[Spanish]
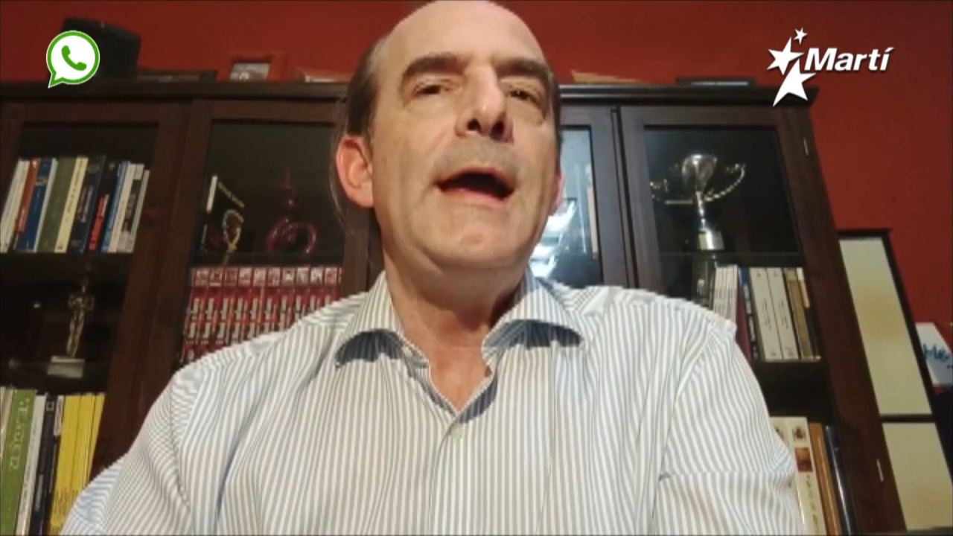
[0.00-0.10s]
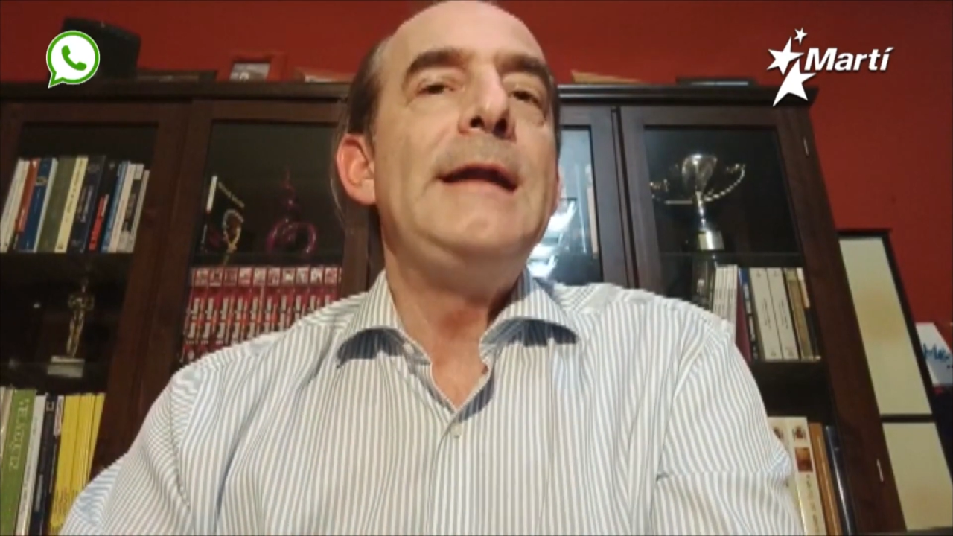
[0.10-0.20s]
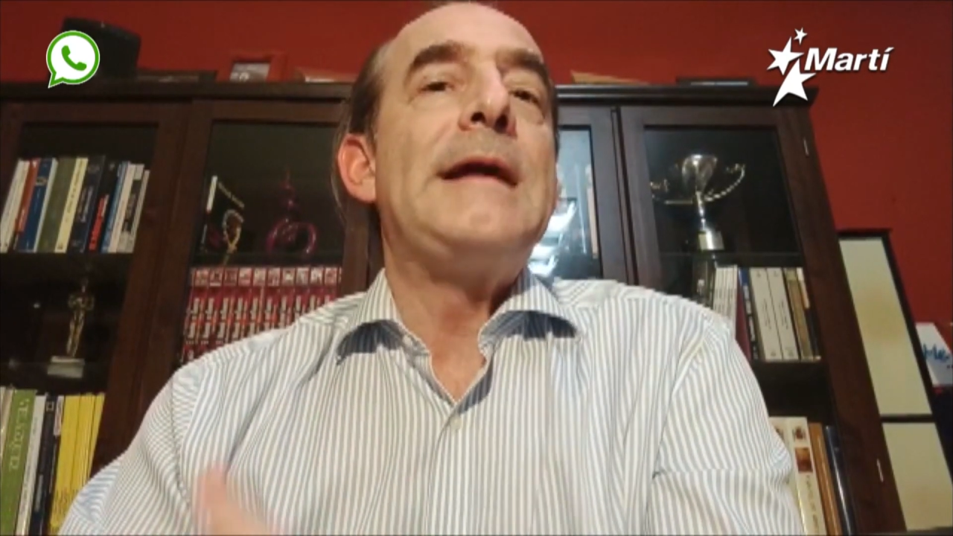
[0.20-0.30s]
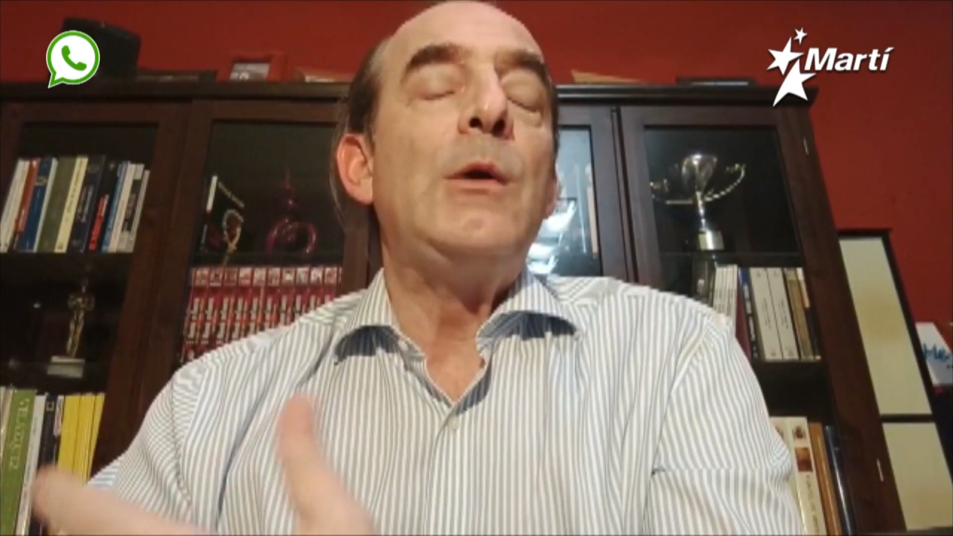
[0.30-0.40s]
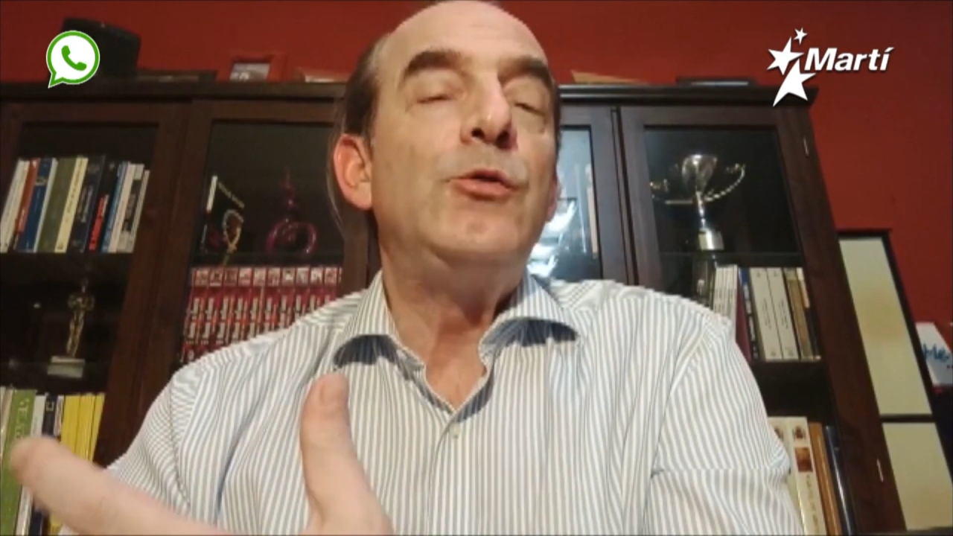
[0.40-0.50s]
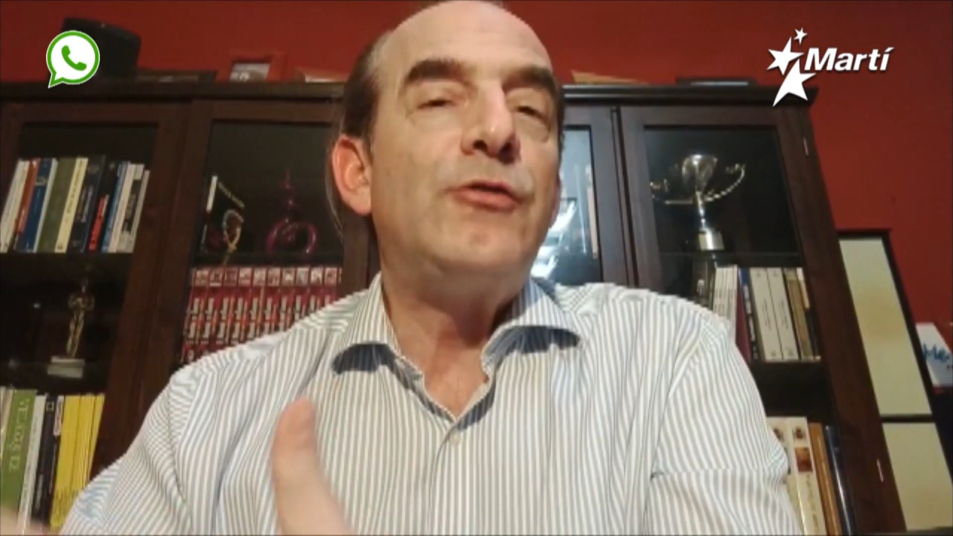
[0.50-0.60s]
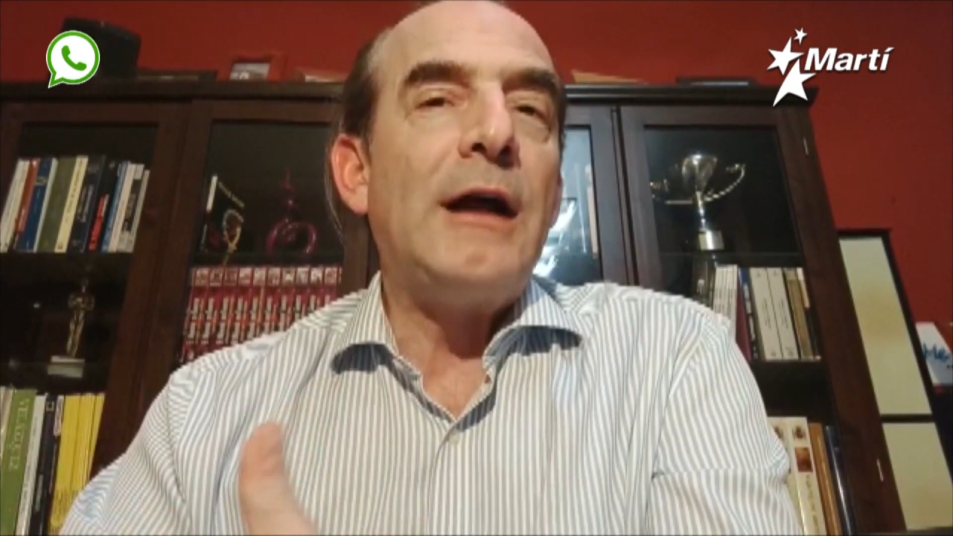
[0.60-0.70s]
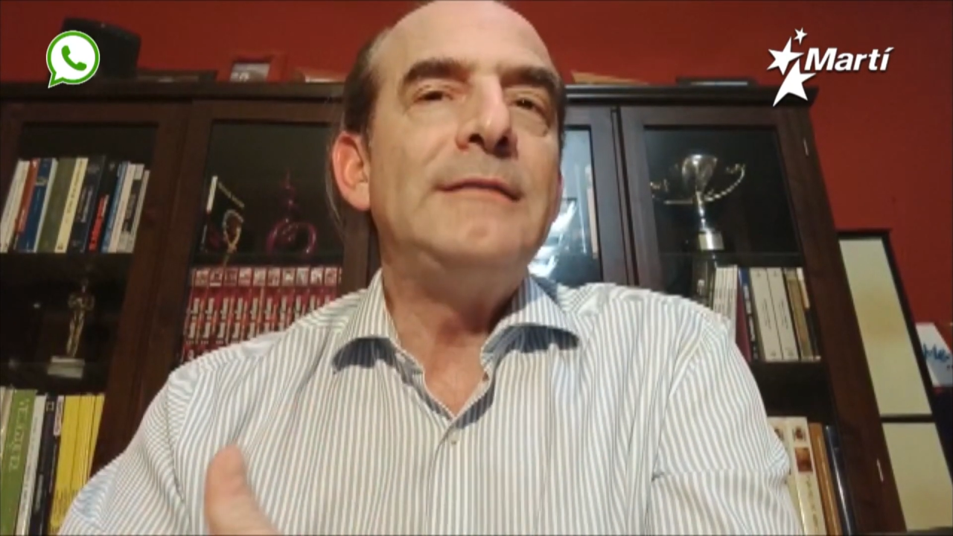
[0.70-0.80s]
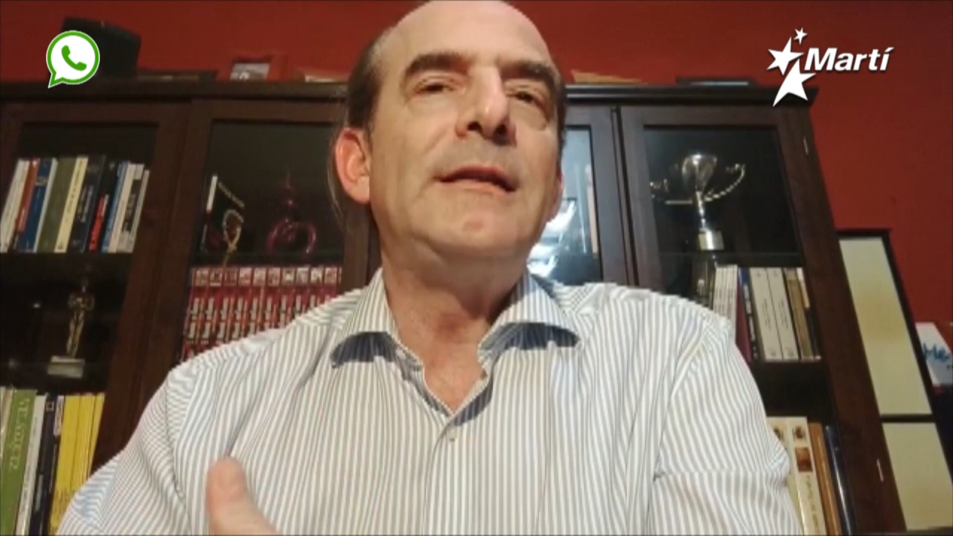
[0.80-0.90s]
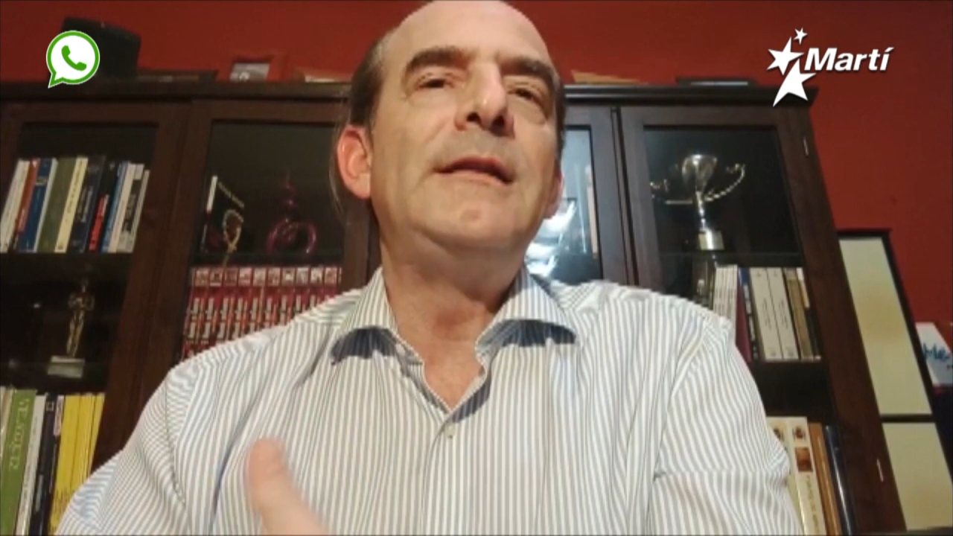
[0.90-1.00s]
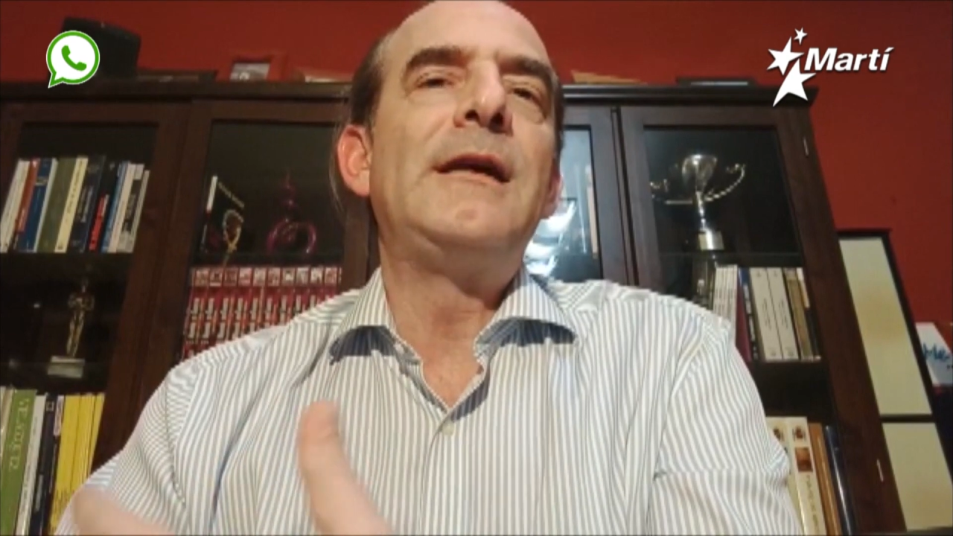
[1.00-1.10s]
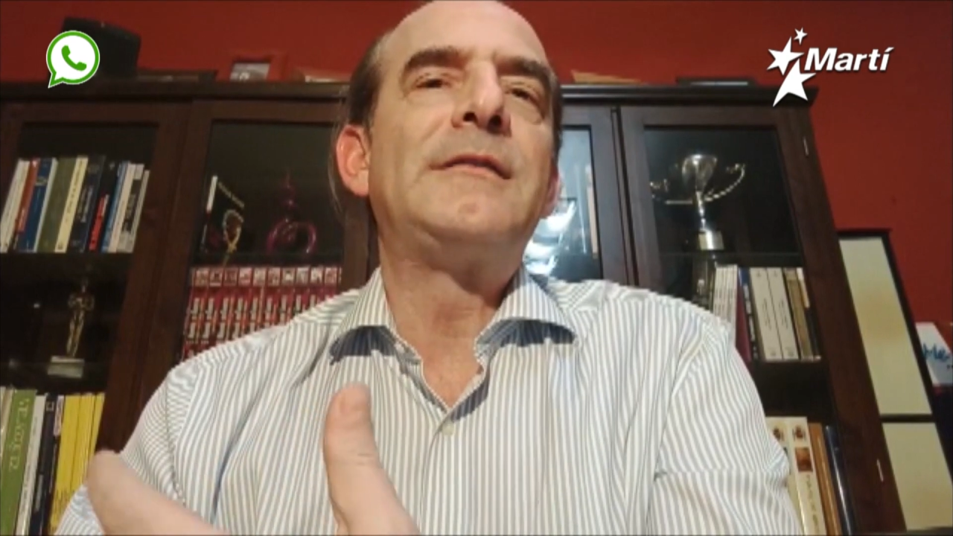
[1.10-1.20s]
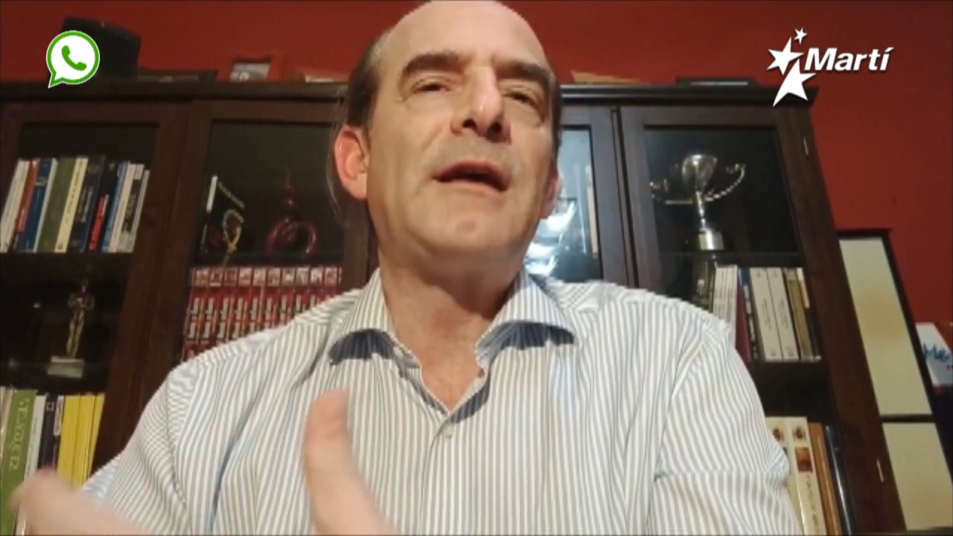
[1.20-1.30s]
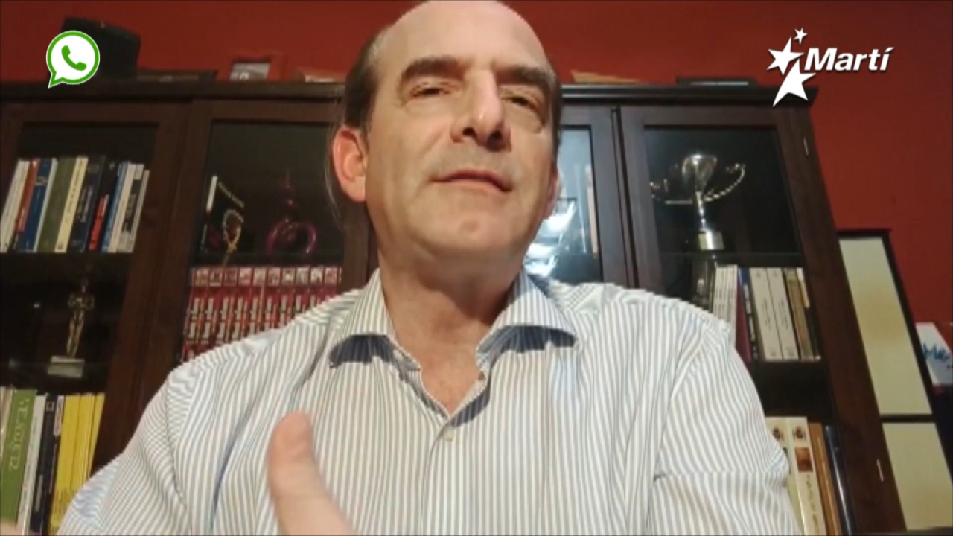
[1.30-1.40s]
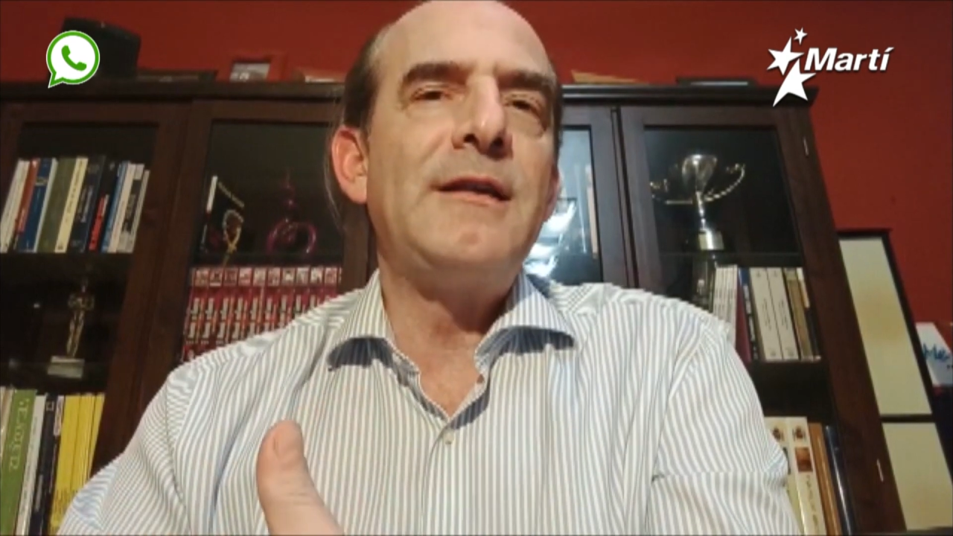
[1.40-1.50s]
el causante de la
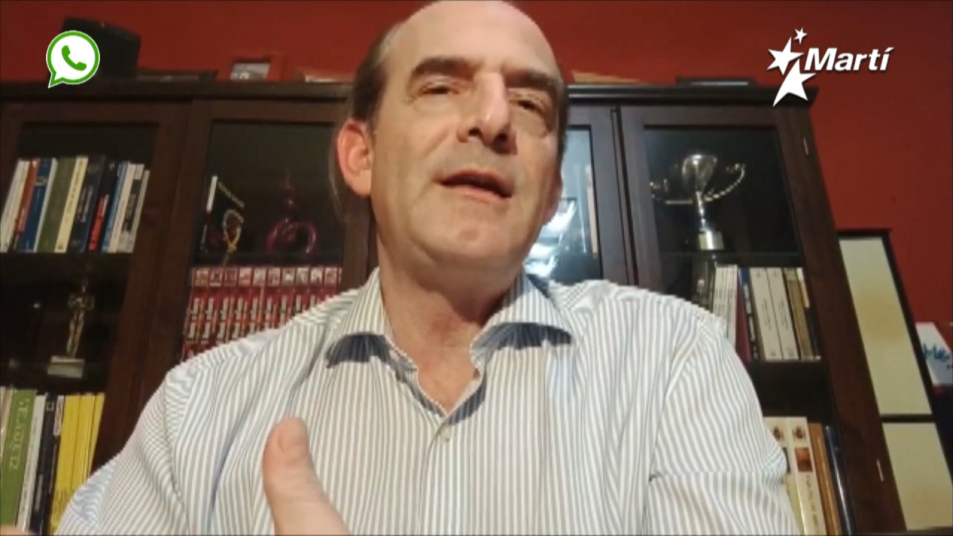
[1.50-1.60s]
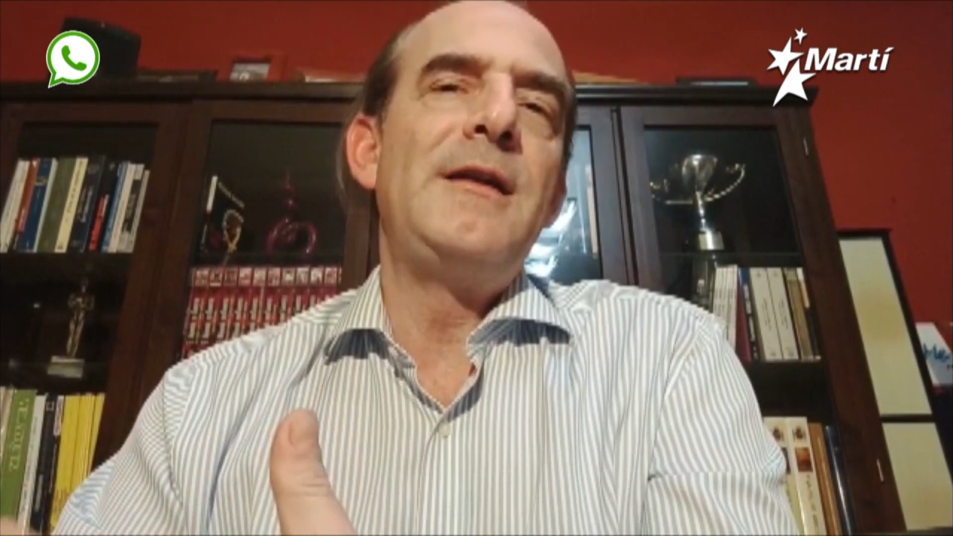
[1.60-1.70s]
escasez